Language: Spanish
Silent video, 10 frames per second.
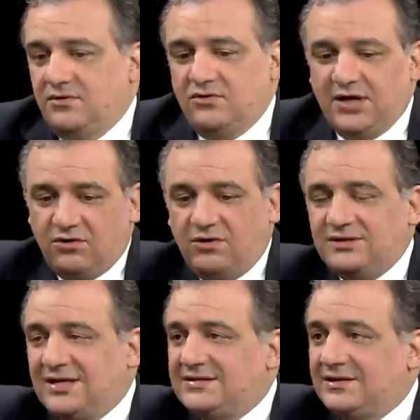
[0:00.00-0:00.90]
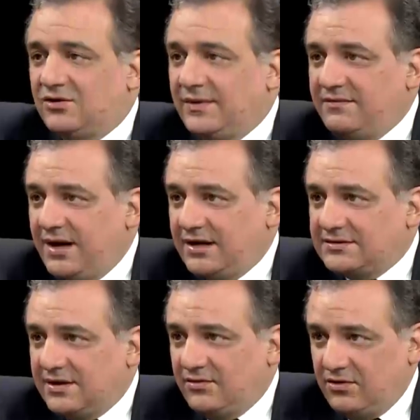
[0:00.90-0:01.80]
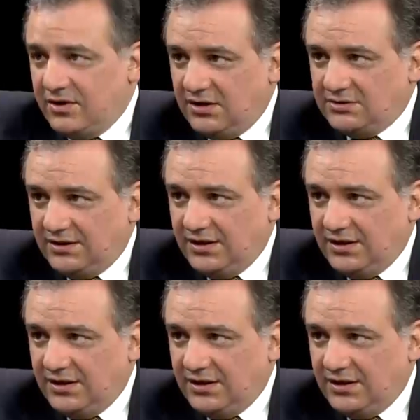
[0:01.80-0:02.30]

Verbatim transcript: ya no en 600.000 viajes que hemos logrado